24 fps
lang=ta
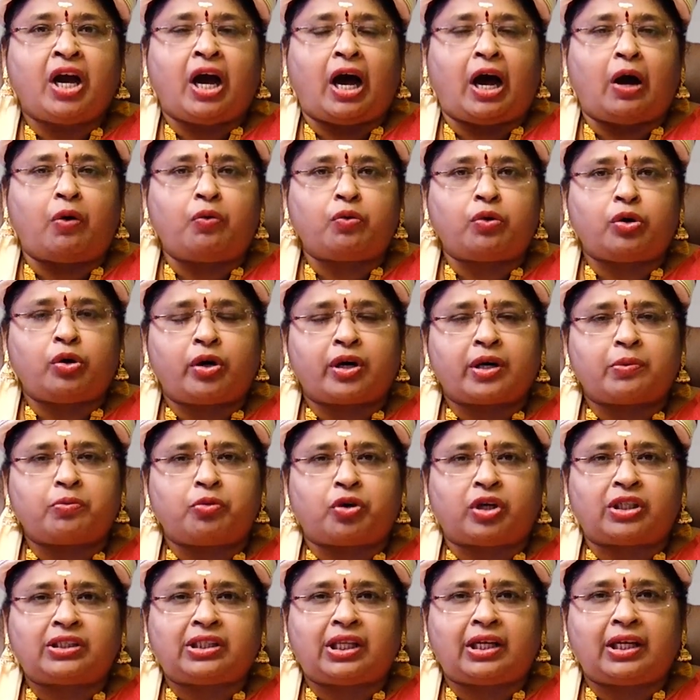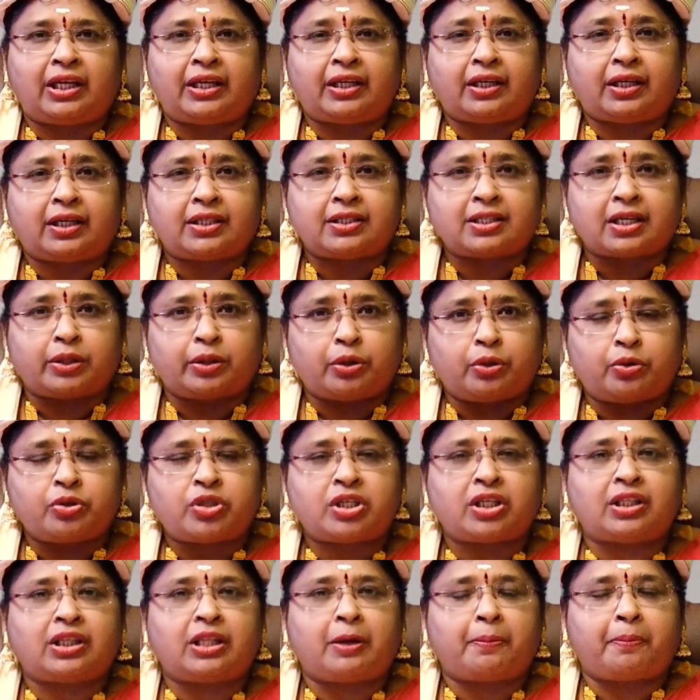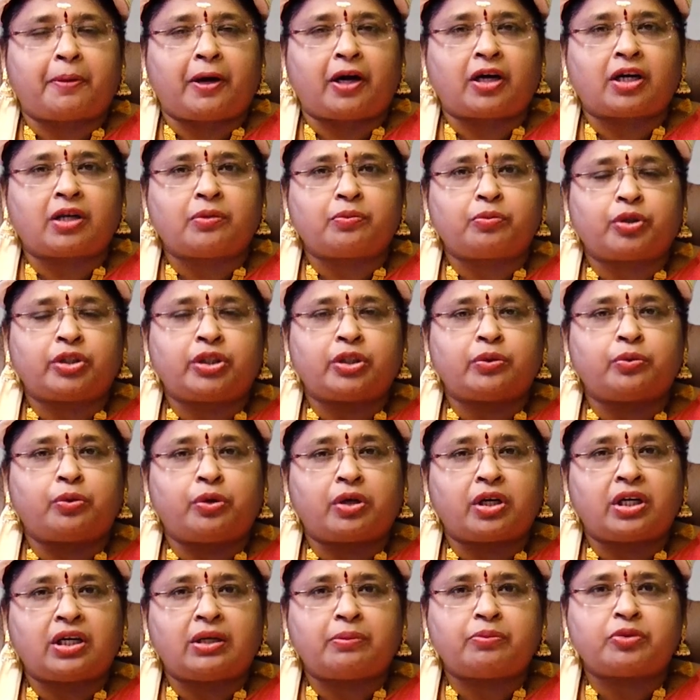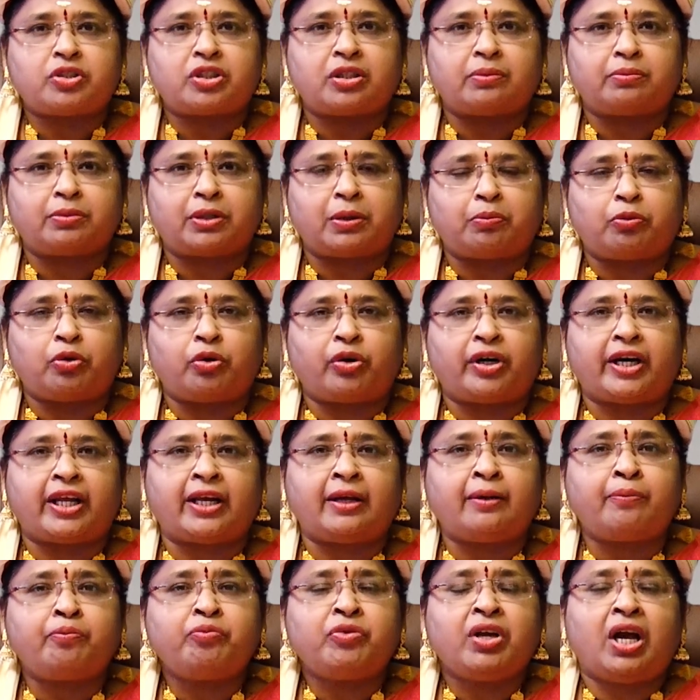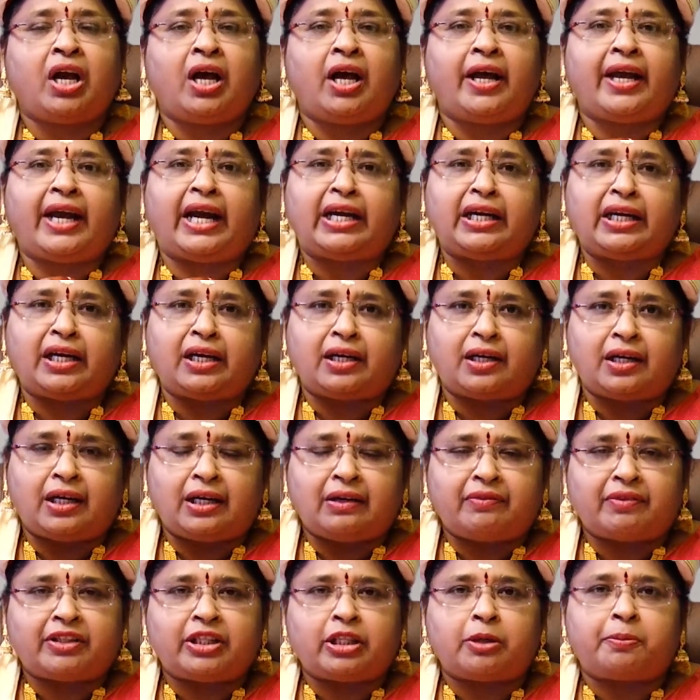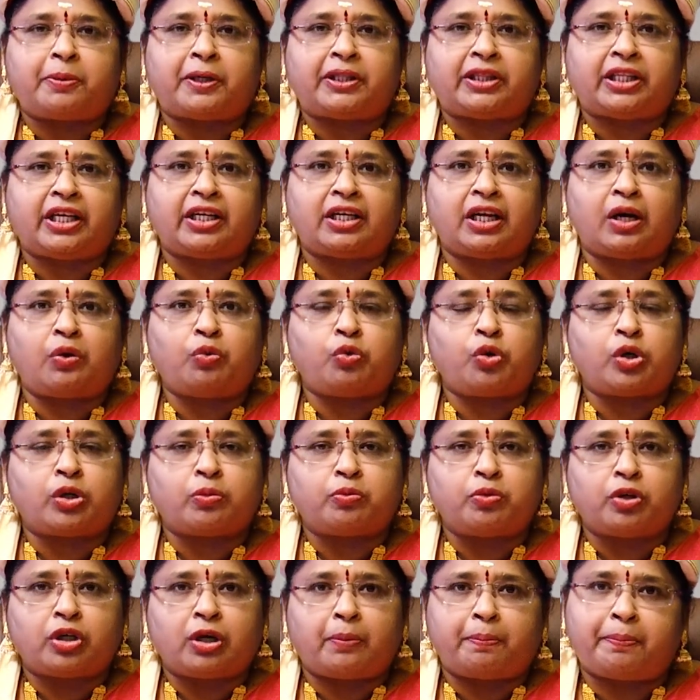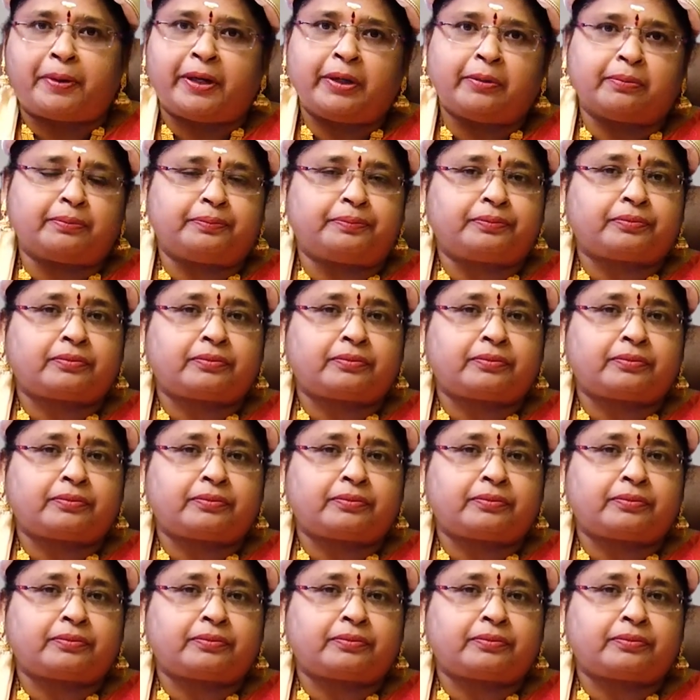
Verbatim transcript: அவங்களோட முகத்தில் இருக்க சந்தோஷத்தை பார்க்கும்போது ஒரு நிமிஷம் நம்மளோட எண்ணங்கள் வந்து பார்த்திங்கன்னா ஒருமுகப்படும்